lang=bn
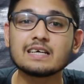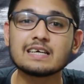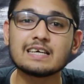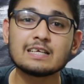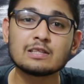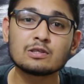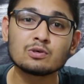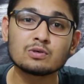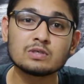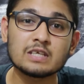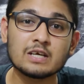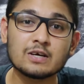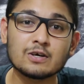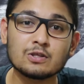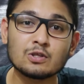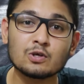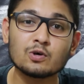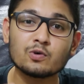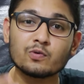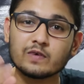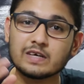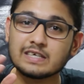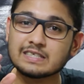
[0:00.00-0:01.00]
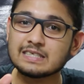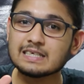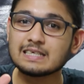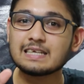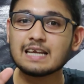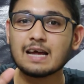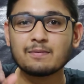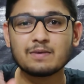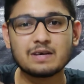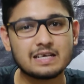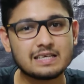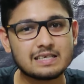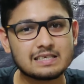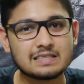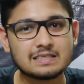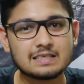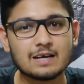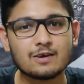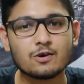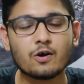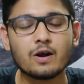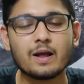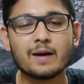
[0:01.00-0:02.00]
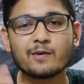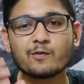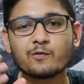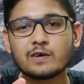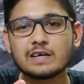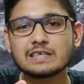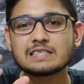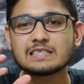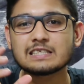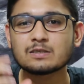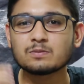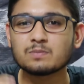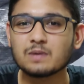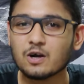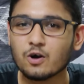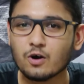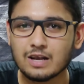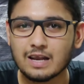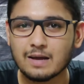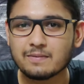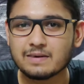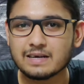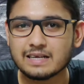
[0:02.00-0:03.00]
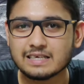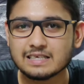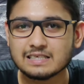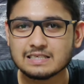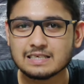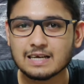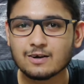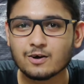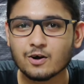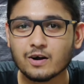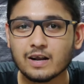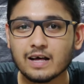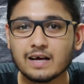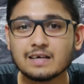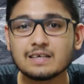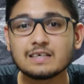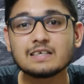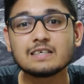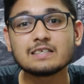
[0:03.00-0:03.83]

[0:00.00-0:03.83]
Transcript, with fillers: কিন্তু যেহেতু কোয়েসের নামে রেজিস্টার করা কোয়েস ইস্ট বেঙ্গল নামে রেজিস্টার করা